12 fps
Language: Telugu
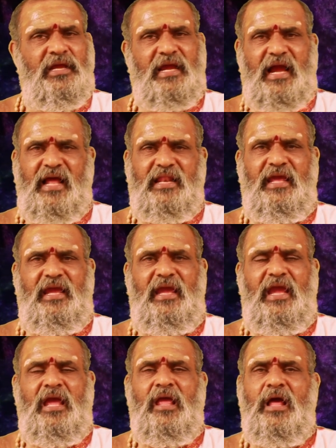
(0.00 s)
కానీ
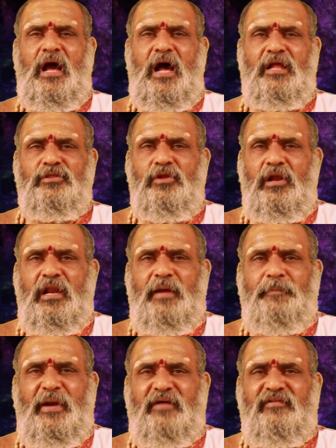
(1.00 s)
ఆందోళన
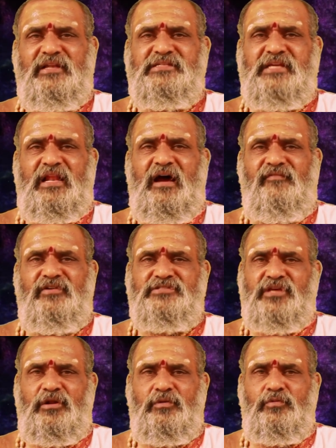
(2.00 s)
పడవలసిన
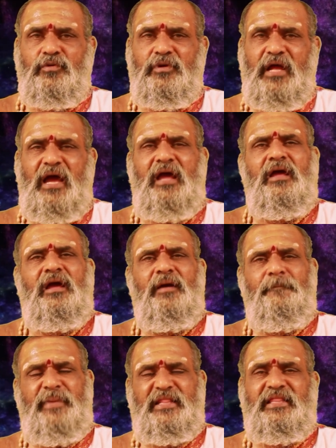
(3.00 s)
అవసరం కూడా
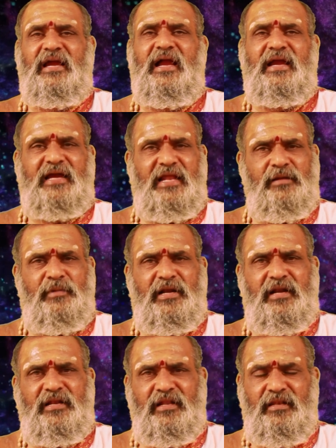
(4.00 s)
పెద్దగా
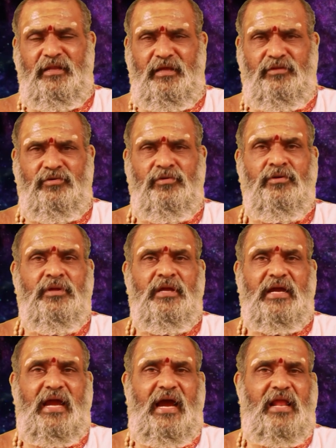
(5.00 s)
కనబడటం లేదు
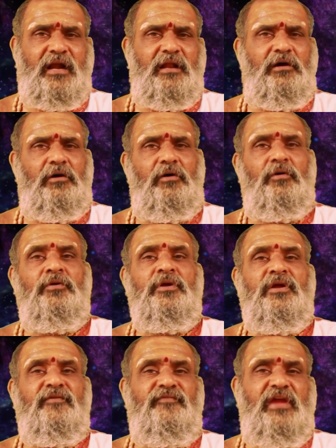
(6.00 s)
కారణం
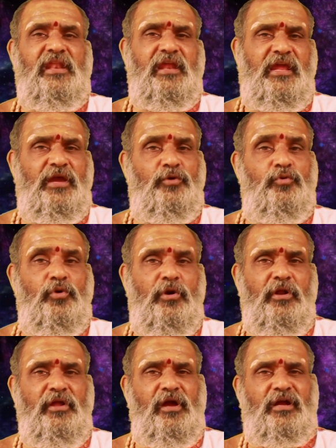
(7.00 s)
వీరికి
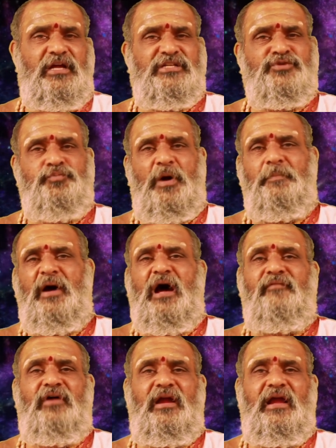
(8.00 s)
గురుడు యొక్క
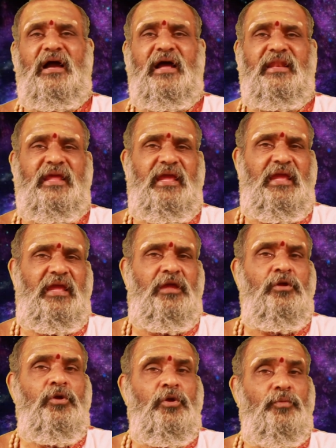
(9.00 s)
స్వభావం కానీ
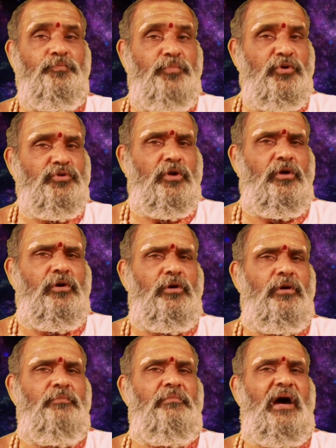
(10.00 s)
బుధుడు
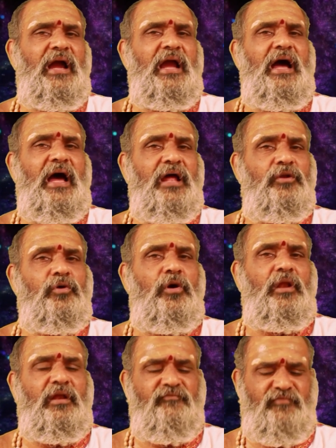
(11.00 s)
బాగా
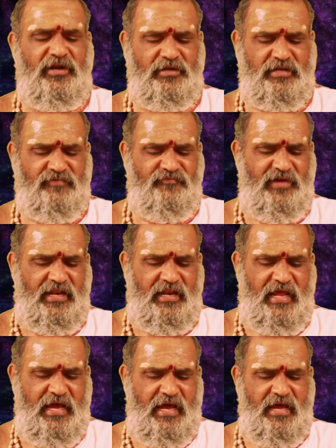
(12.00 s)
అనుకూలం ఉండటం
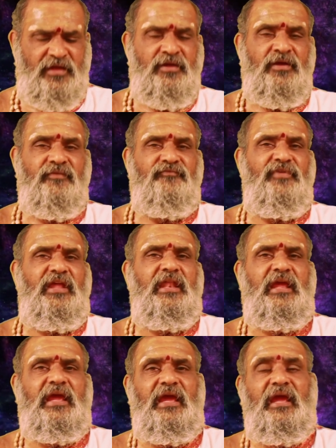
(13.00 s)
వలన
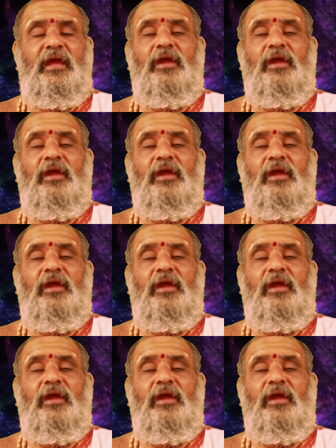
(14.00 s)
వీరికి